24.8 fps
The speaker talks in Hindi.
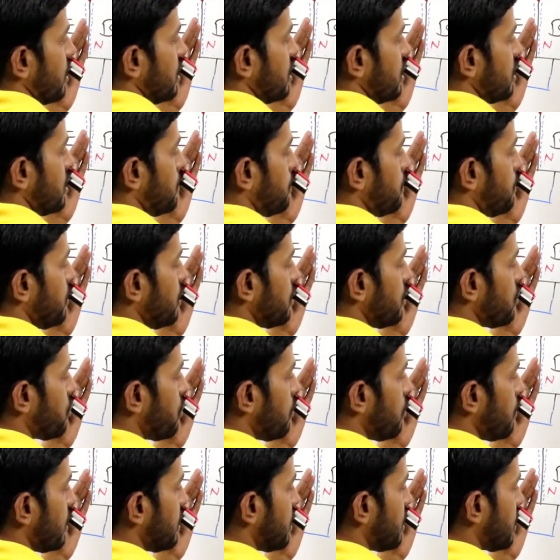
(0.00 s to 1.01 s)
इस P
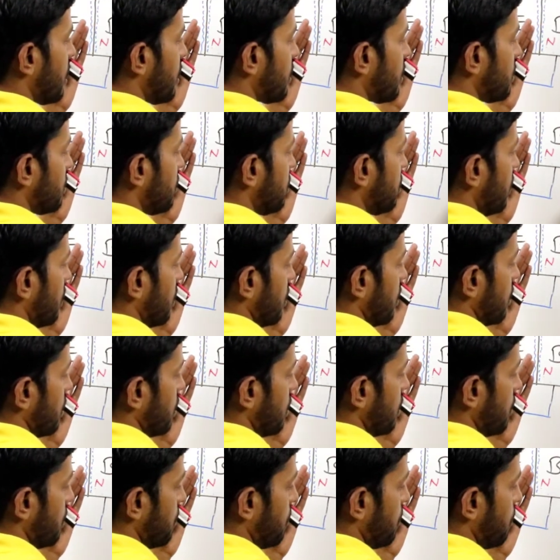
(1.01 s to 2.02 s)
को मैंने क्या कह दिया
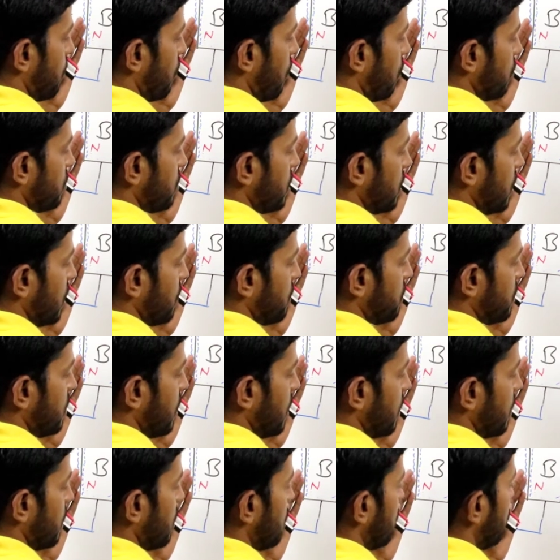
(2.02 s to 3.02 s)
पॉजिटिव
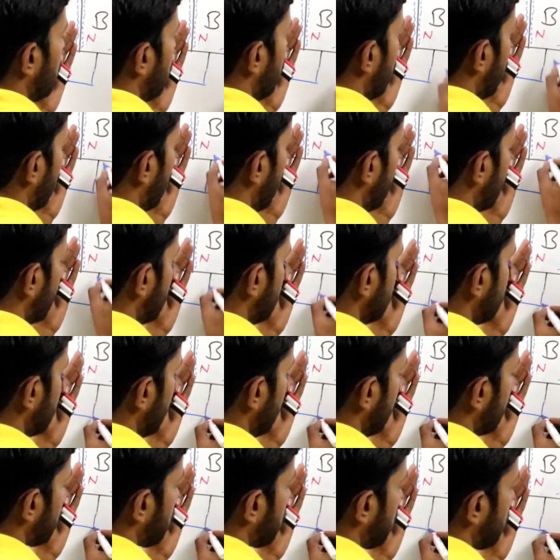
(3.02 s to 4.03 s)
से और इस
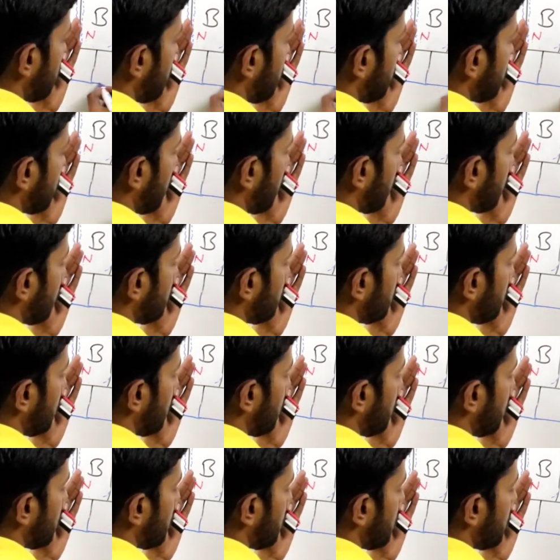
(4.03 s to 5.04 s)
N को मैंने क्या कह
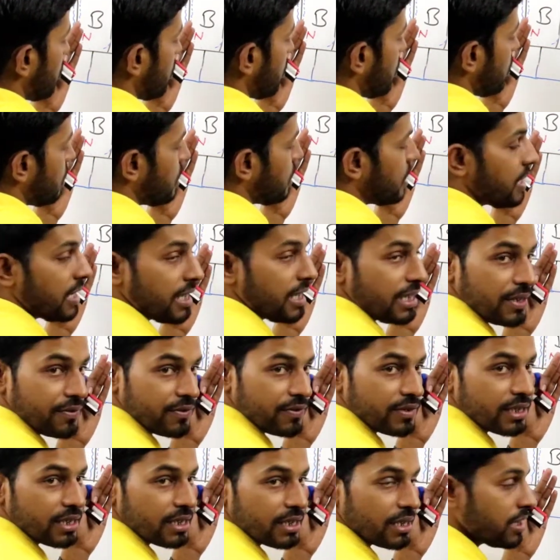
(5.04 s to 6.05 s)
दिया निगेटिव
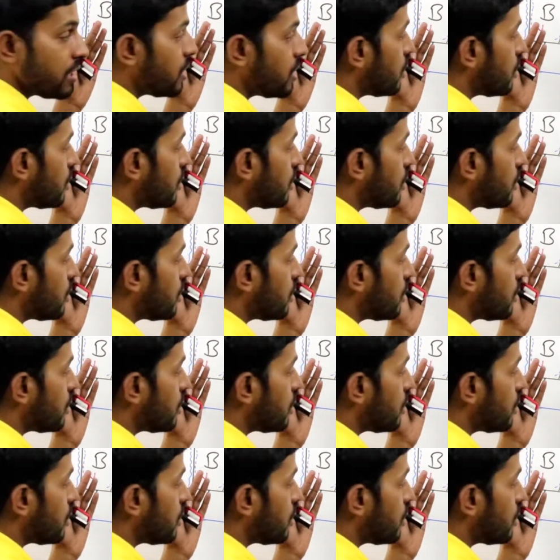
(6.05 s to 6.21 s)
से